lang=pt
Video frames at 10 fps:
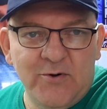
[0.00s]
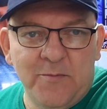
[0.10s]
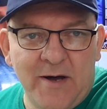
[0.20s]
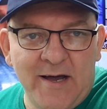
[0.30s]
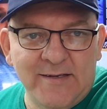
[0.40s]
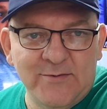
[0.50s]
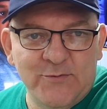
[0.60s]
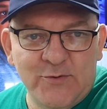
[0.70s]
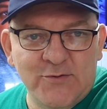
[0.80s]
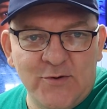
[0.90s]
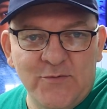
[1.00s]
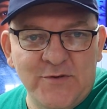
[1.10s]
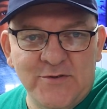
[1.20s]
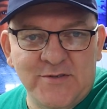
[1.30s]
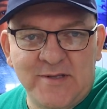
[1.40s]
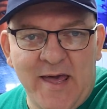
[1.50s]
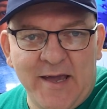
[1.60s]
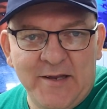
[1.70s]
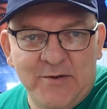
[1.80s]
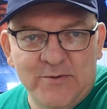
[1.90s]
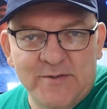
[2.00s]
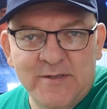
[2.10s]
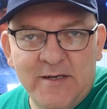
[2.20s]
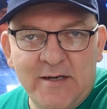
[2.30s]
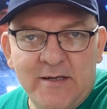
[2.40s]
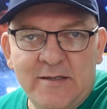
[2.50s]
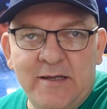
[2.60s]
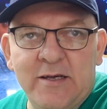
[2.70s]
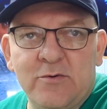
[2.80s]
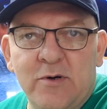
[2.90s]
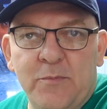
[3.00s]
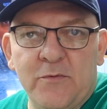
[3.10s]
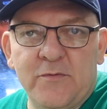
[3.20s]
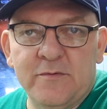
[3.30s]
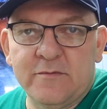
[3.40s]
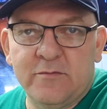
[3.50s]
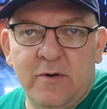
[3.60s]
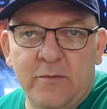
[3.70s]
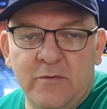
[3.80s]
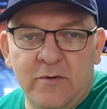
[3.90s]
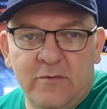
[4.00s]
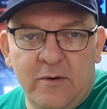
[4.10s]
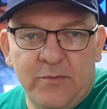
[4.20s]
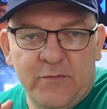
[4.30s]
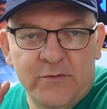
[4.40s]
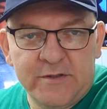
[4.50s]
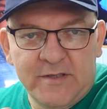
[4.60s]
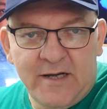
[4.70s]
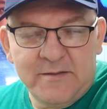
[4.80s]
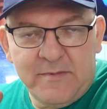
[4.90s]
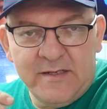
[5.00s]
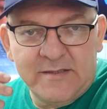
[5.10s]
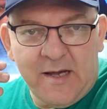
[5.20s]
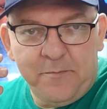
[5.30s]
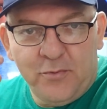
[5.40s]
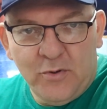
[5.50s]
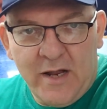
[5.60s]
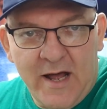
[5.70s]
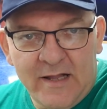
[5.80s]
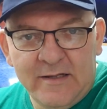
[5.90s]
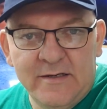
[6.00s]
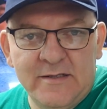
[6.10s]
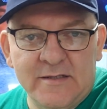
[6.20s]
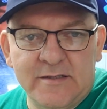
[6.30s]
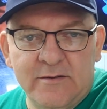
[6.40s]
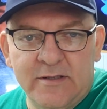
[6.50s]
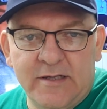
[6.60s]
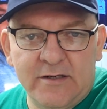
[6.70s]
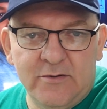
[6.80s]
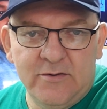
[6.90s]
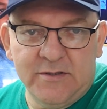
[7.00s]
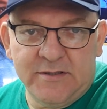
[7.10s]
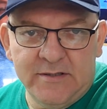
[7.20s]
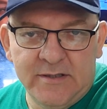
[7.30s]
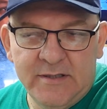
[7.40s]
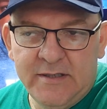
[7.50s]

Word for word: normais, não são, são vídeos técnicos, nem com a, com, com a profundidade mais apurada em relação à tecnologia.